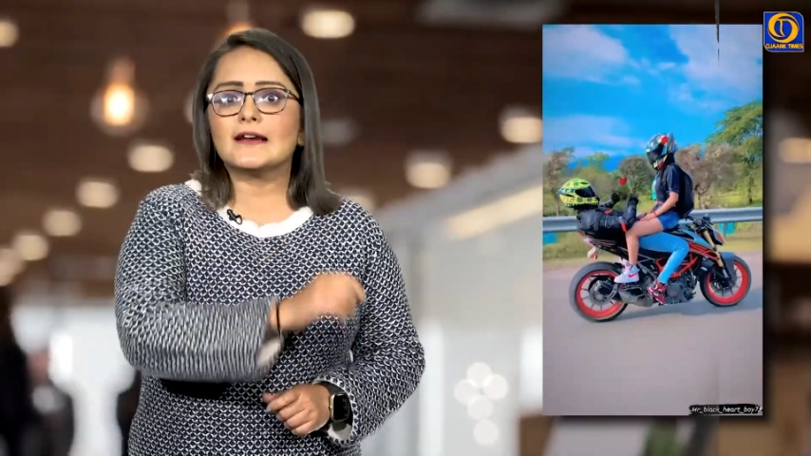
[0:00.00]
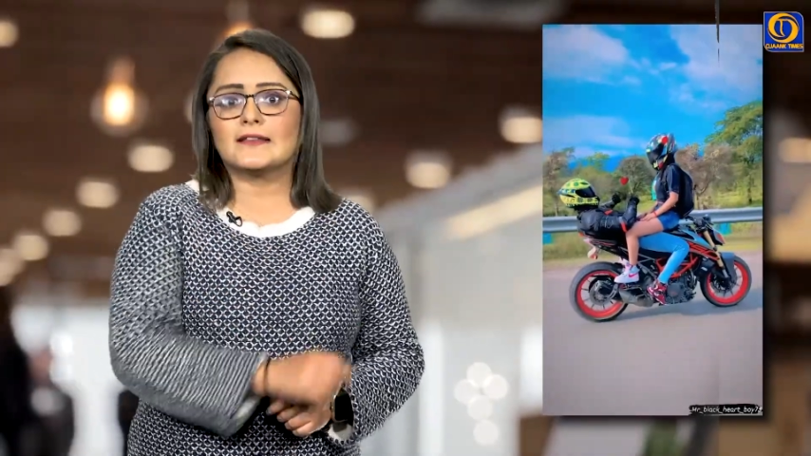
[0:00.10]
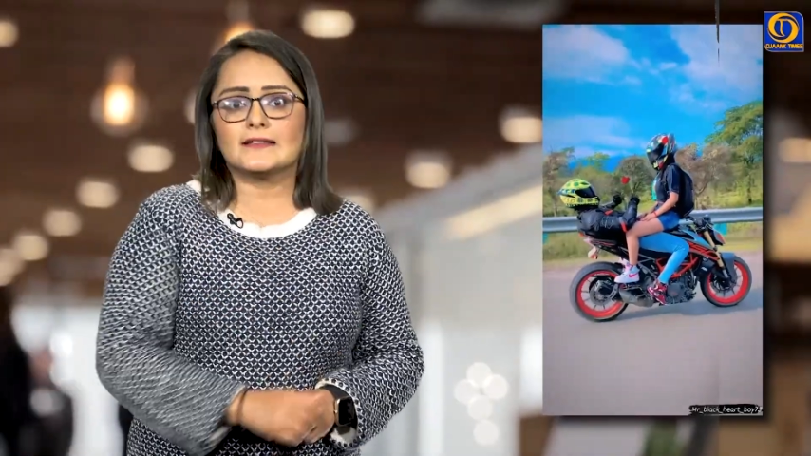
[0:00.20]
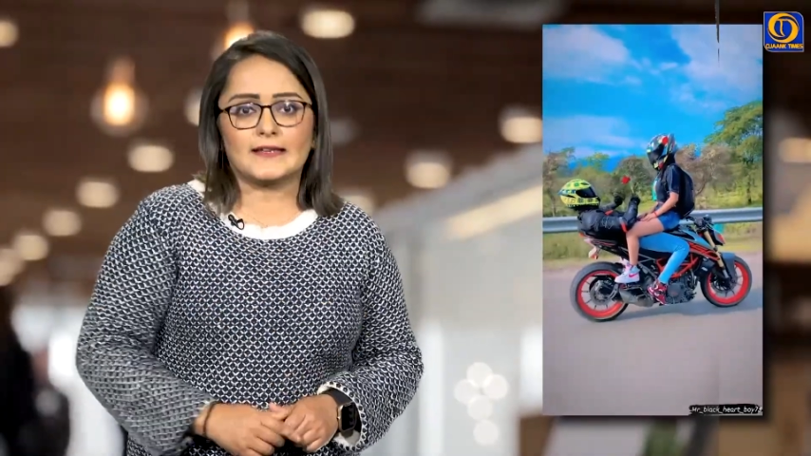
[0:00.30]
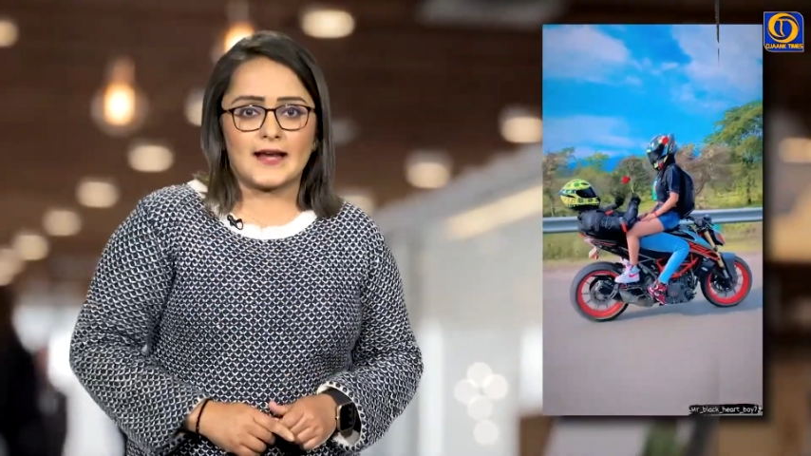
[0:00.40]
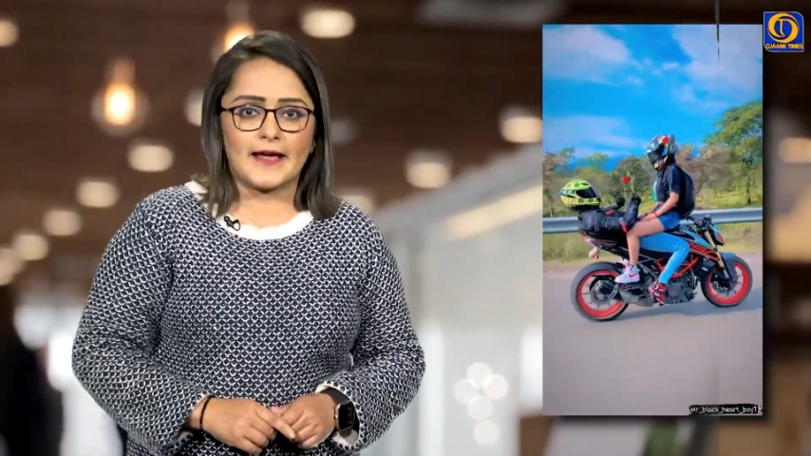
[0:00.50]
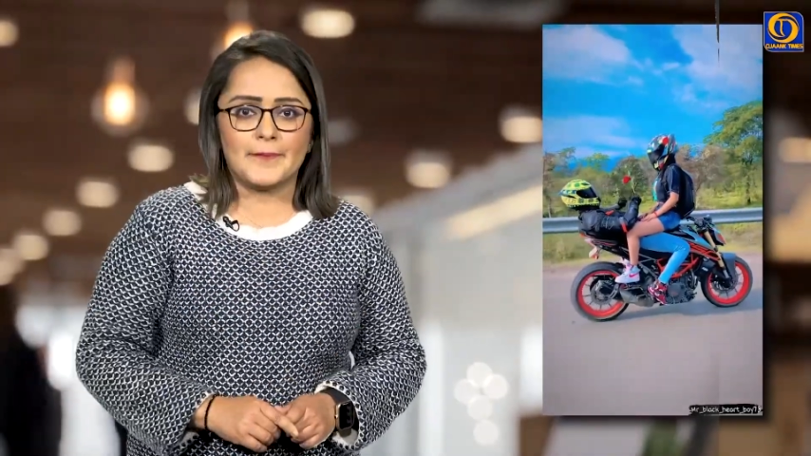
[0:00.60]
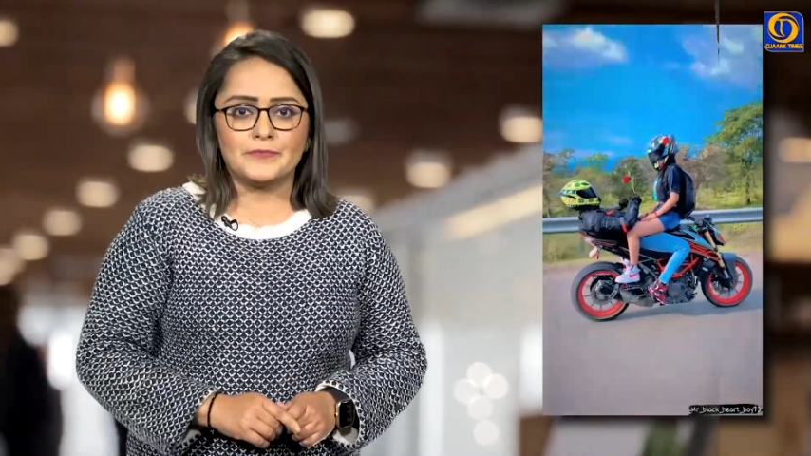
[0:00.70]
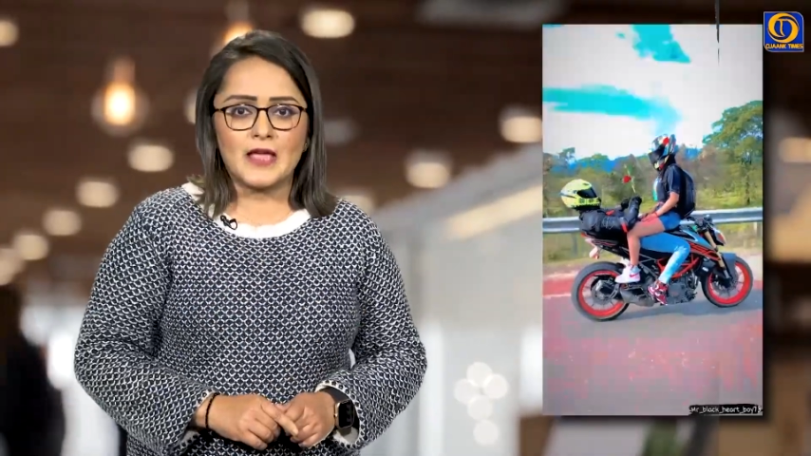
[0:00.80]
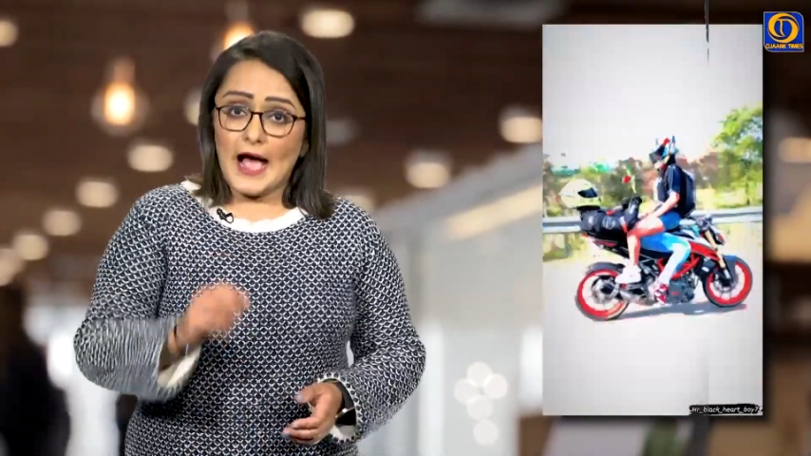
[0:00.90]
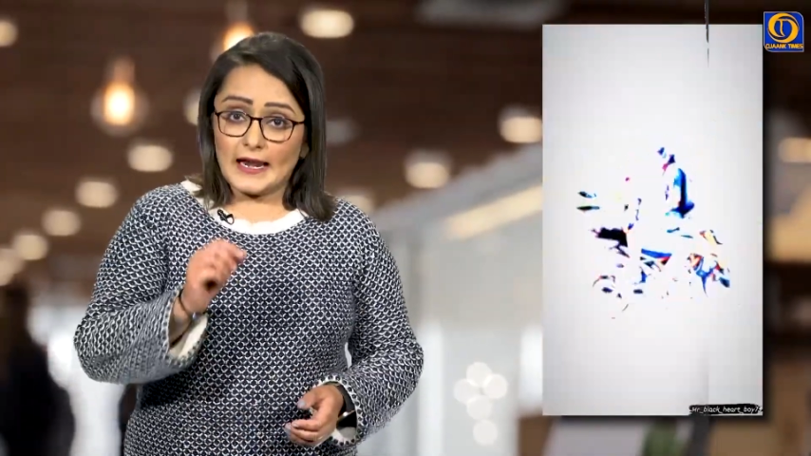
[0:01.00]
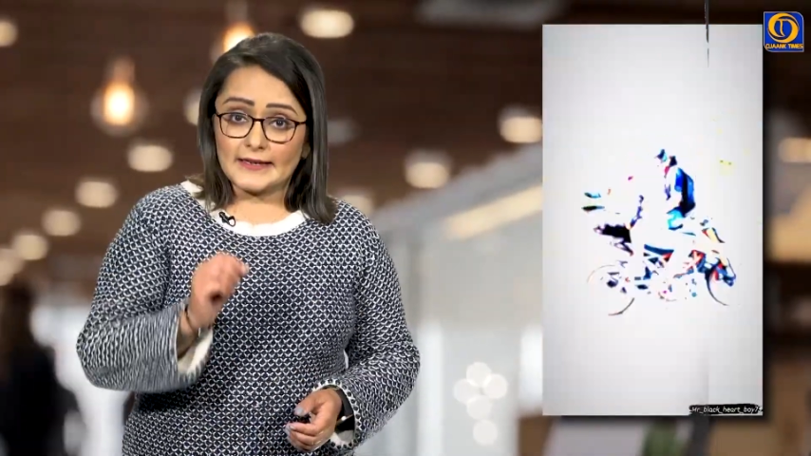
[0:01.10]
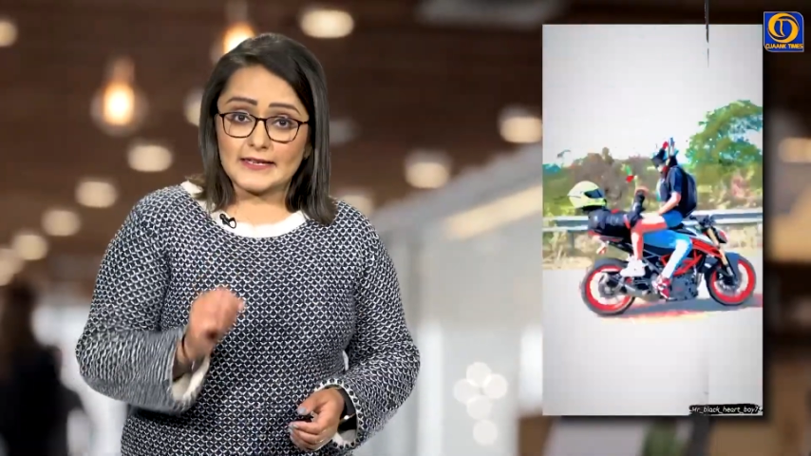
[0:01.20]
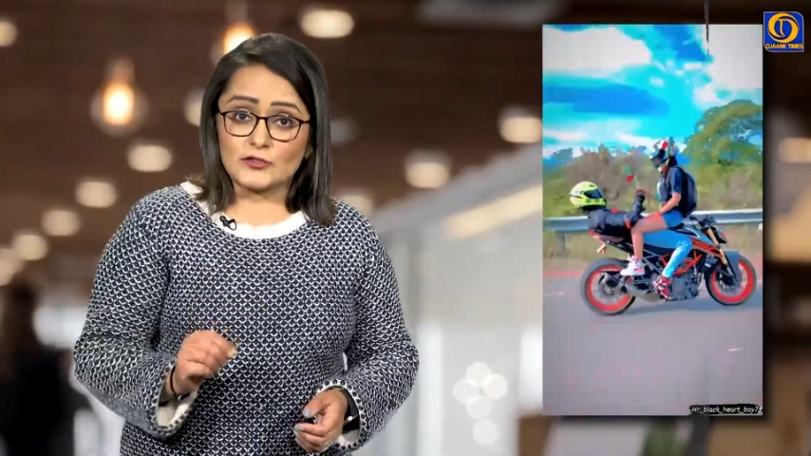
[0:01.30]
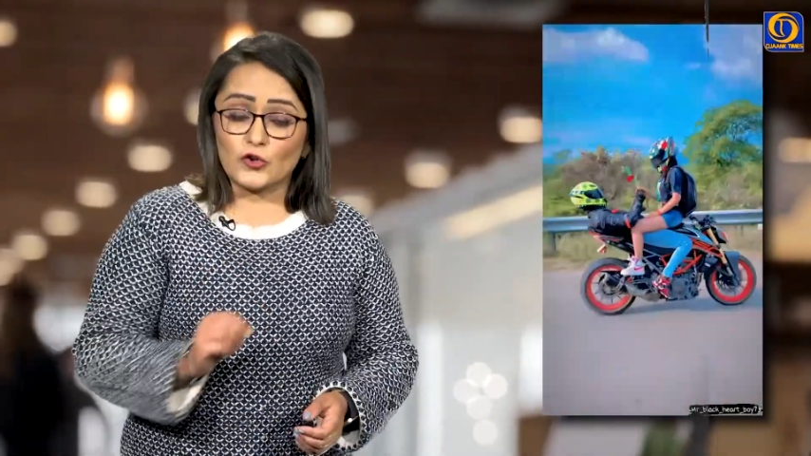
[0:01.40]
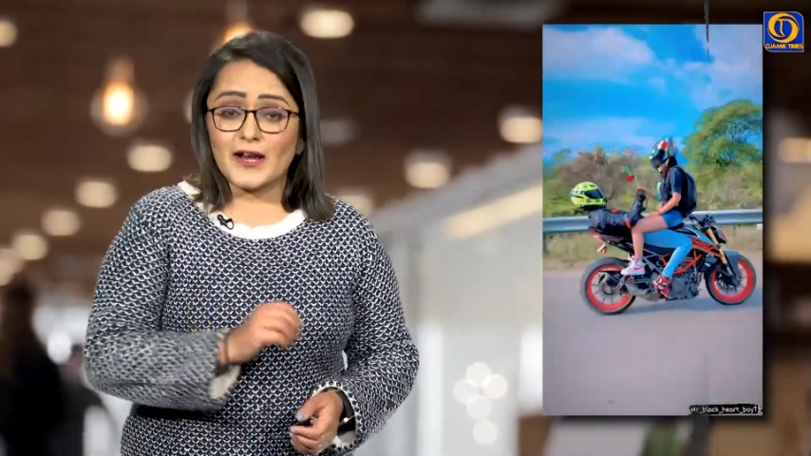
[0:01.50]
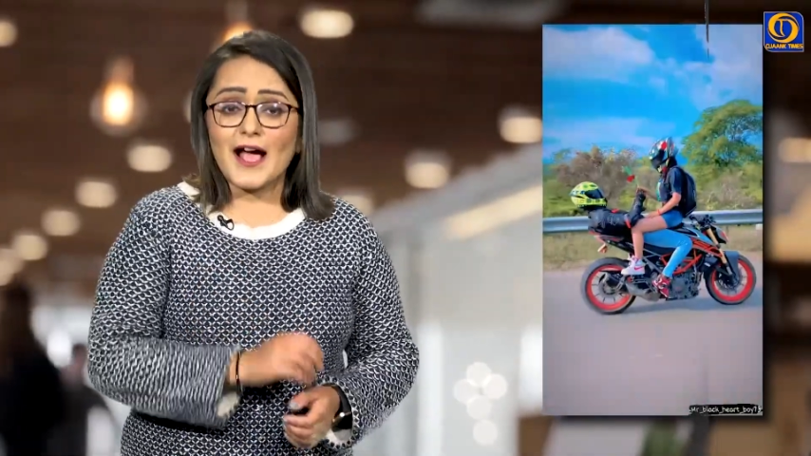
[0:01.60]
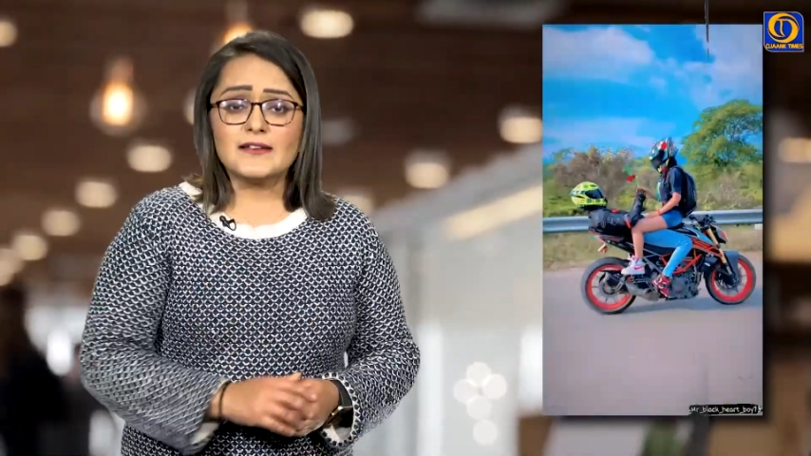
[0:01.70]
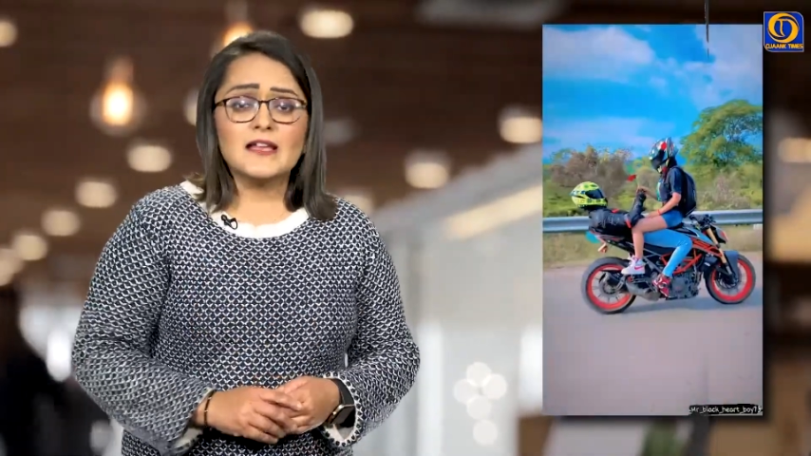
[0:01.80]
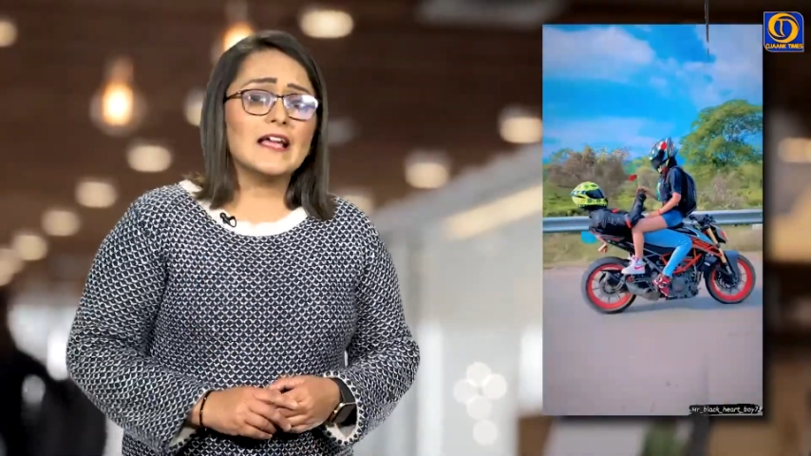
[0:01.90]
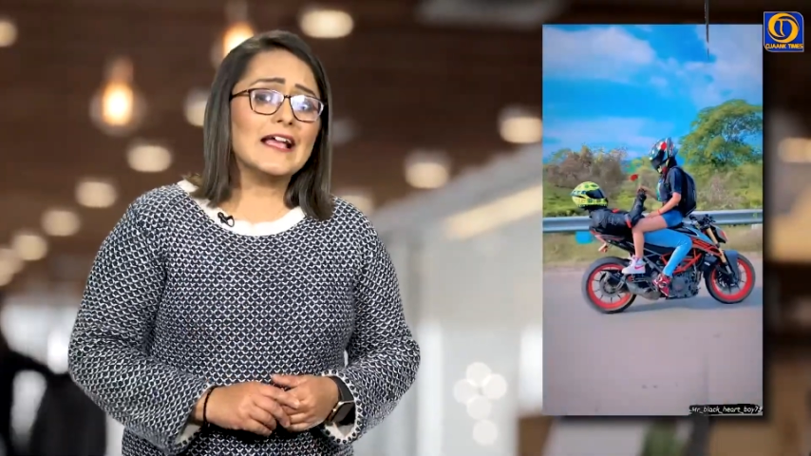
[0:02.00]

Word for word: करते दिख रहा है हालांकि इस दौरान